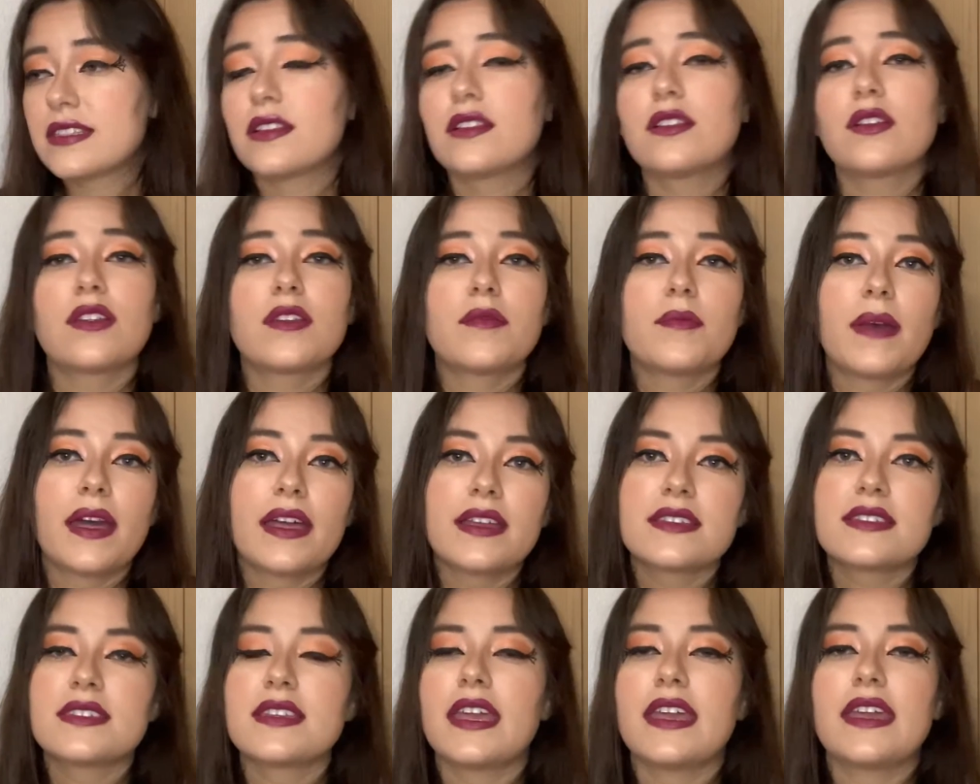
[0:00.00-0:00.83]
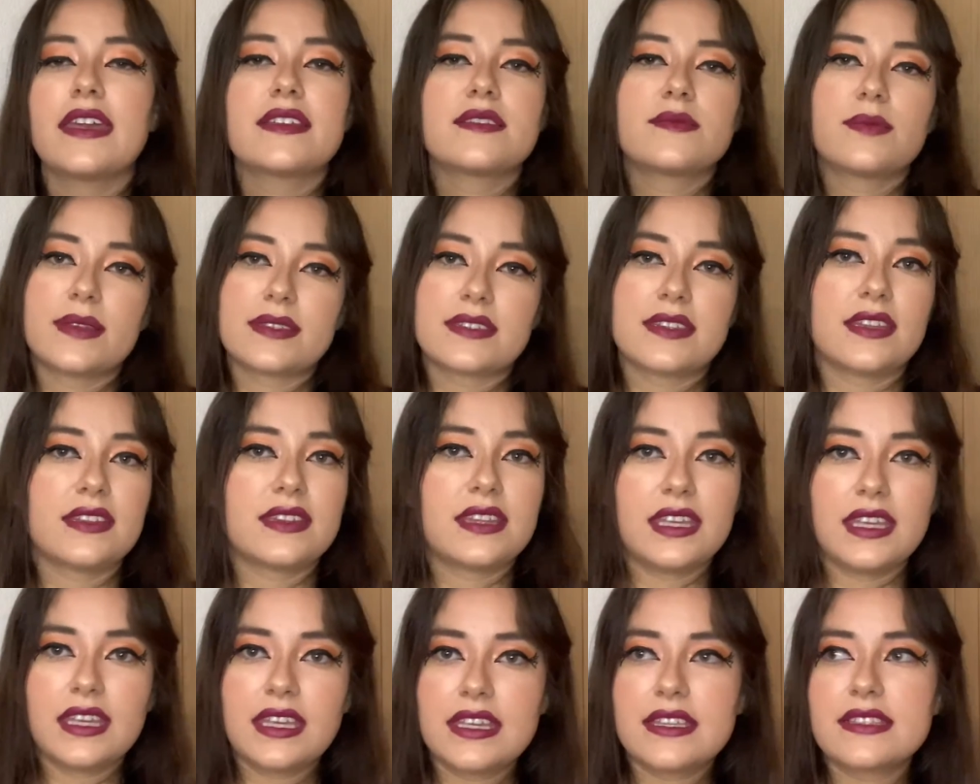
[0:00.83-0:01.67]
Lo demás es bastante
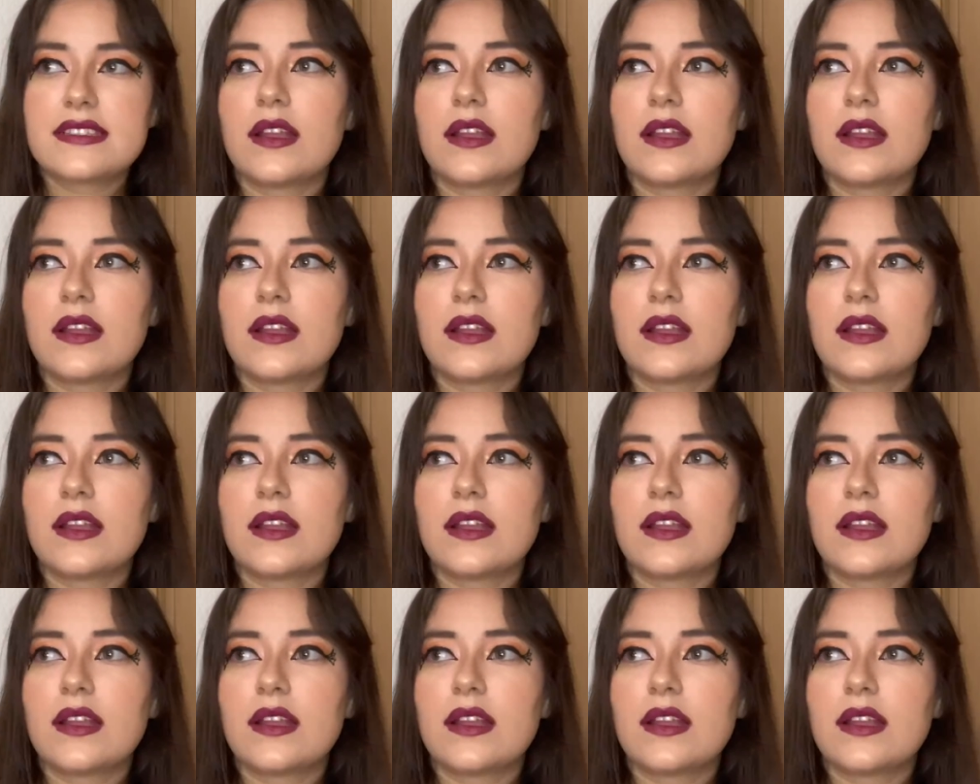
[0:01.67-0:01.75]
X.